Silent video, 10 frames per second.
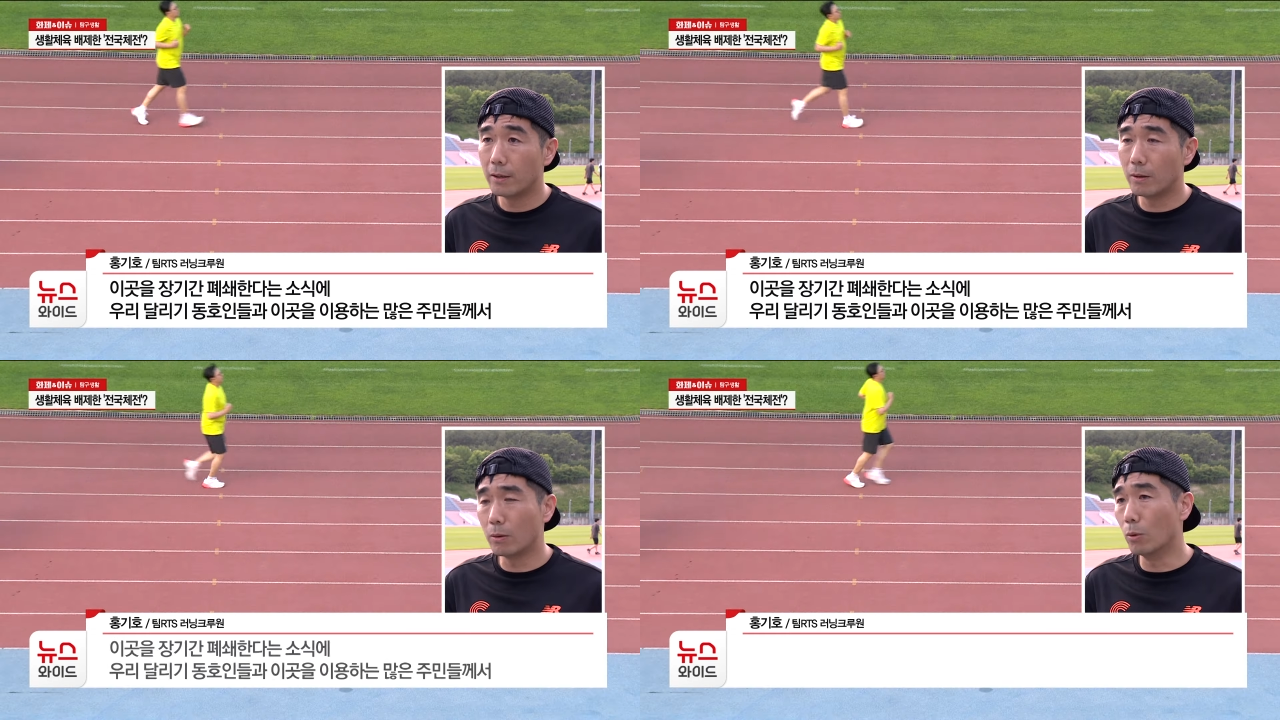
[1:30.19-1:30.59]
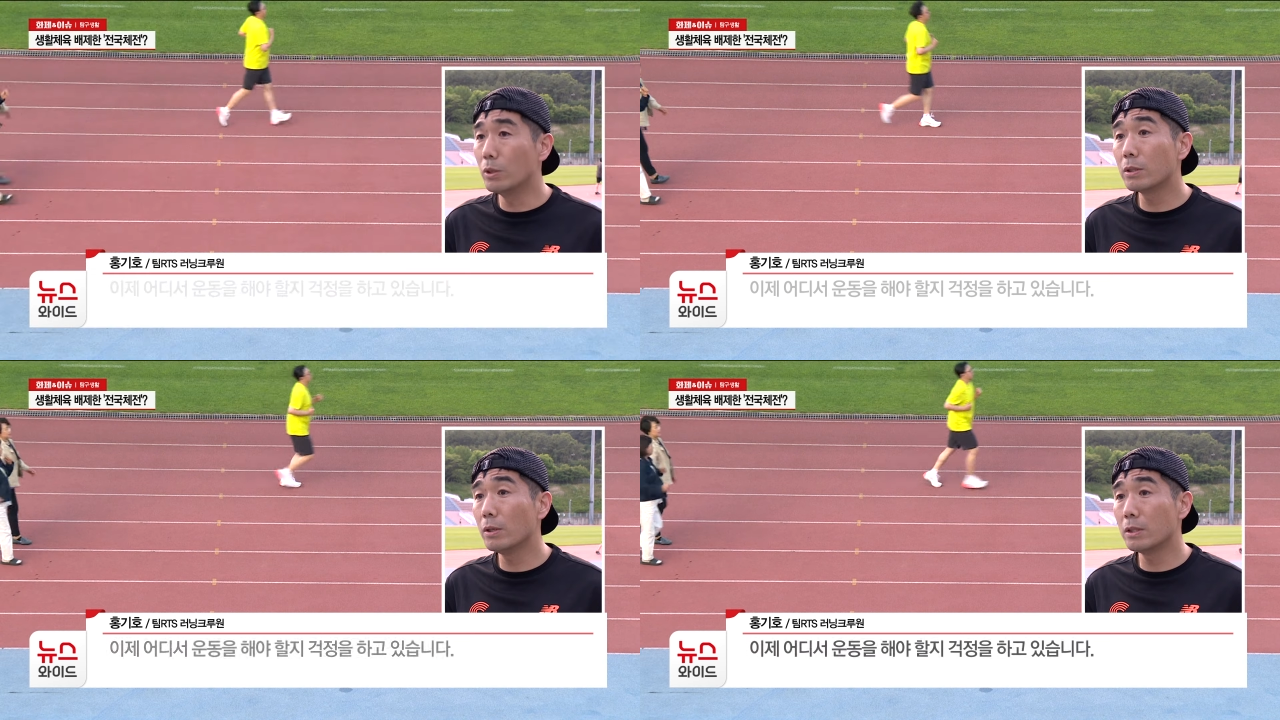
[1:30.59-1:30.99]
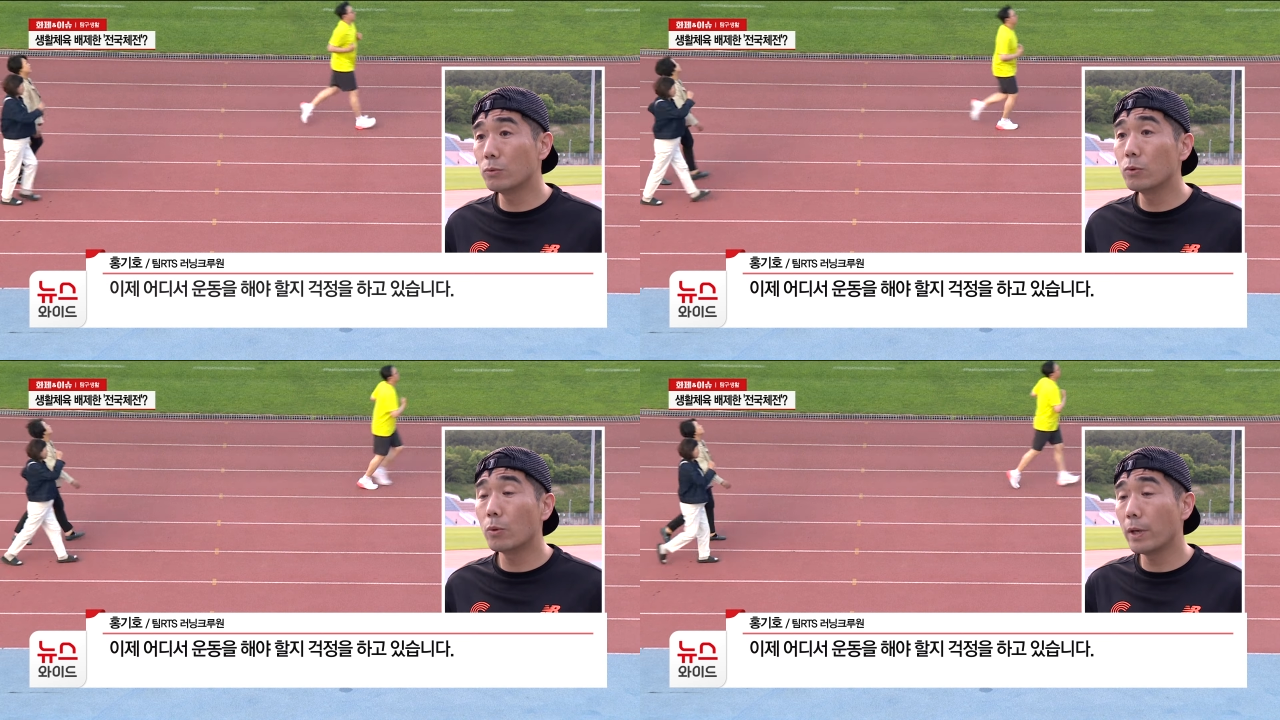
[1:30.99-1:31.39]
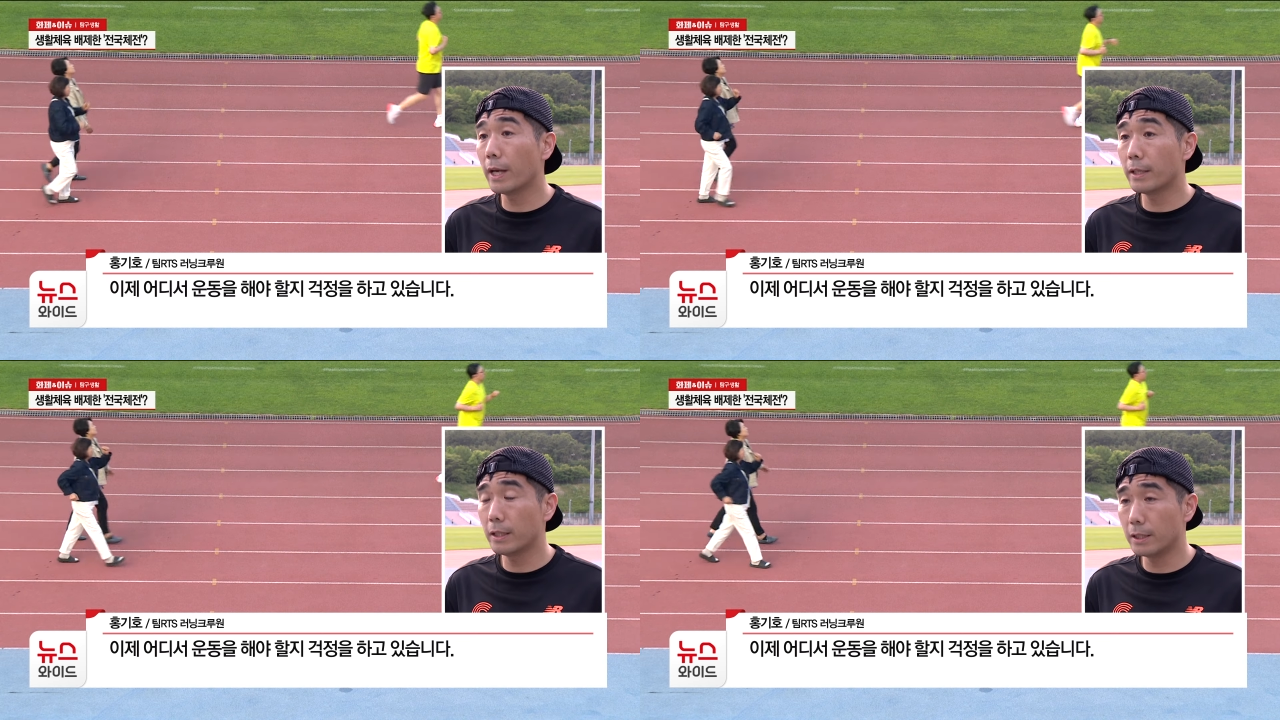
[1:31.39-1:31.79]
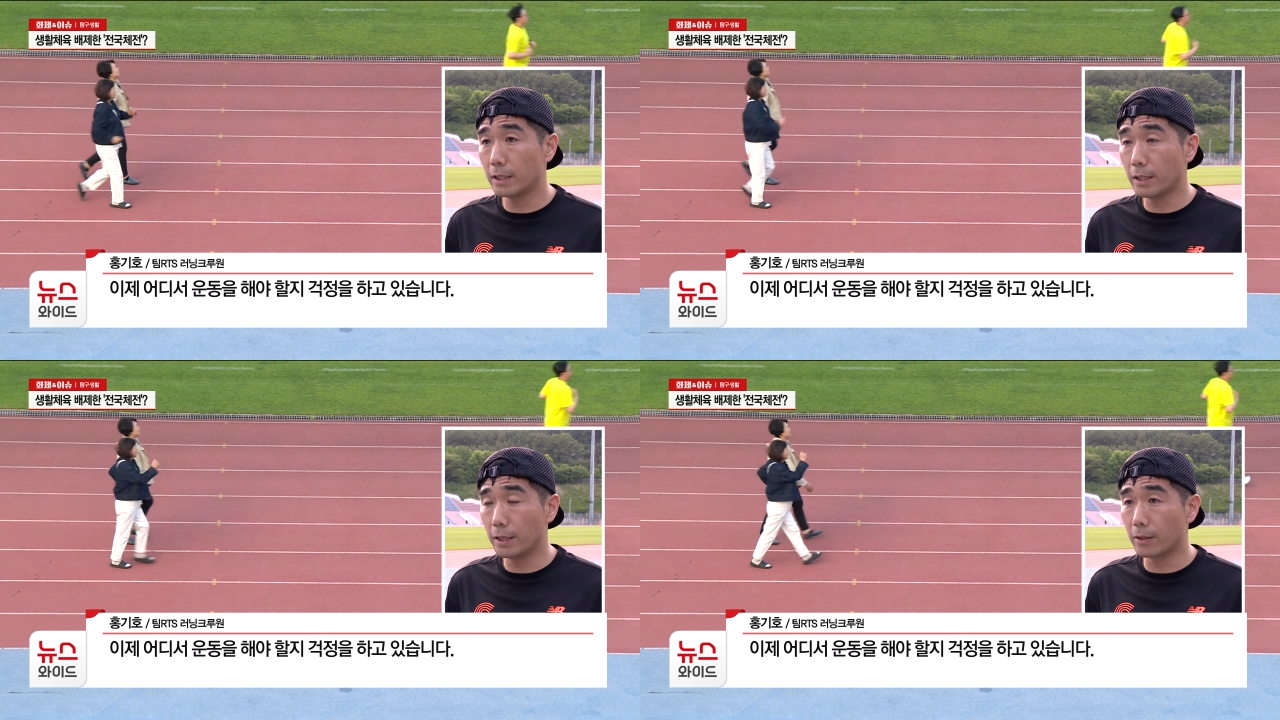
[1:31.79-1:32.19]
어디서 이제 운동을 해야
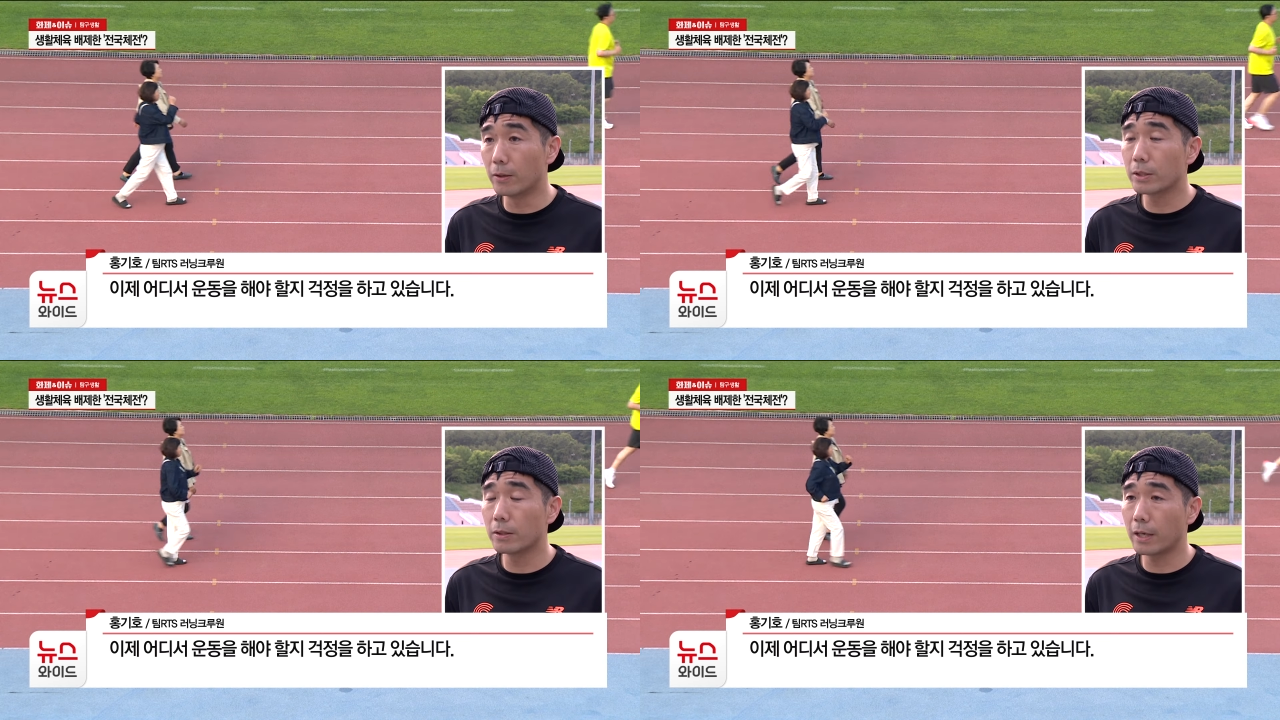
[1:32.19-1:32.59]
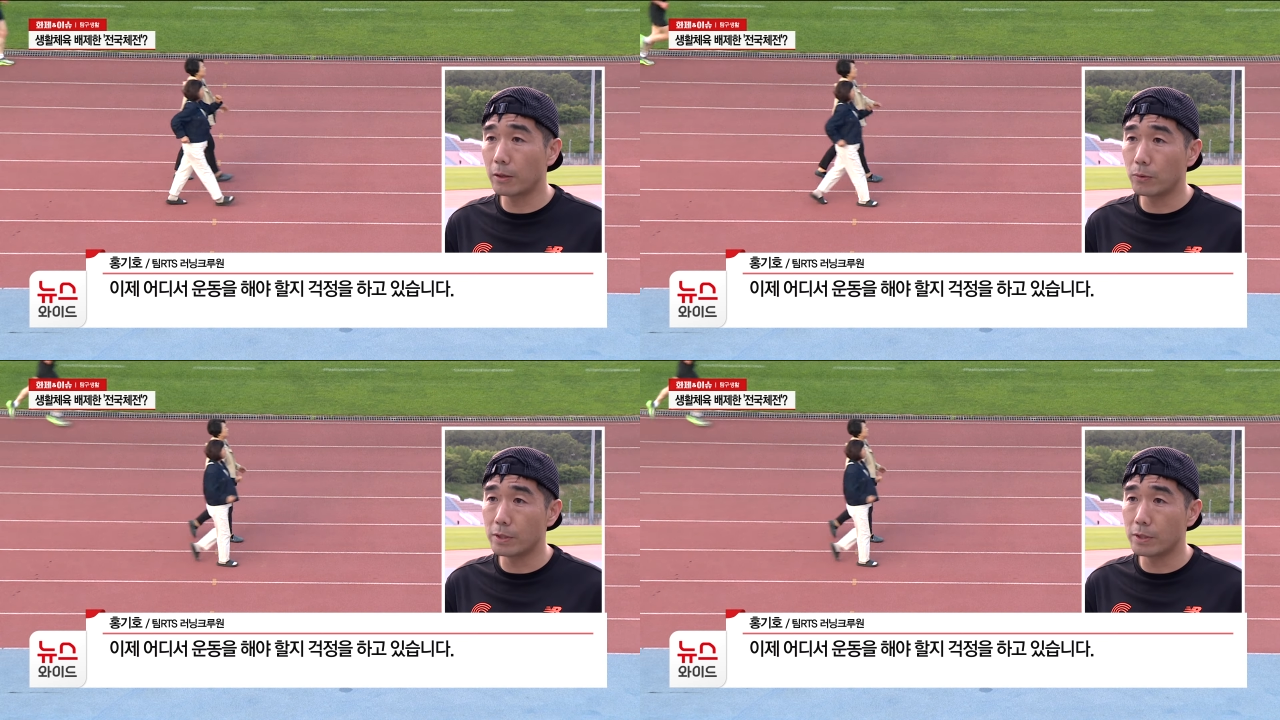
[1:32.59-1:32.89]
될지 걱정을 하고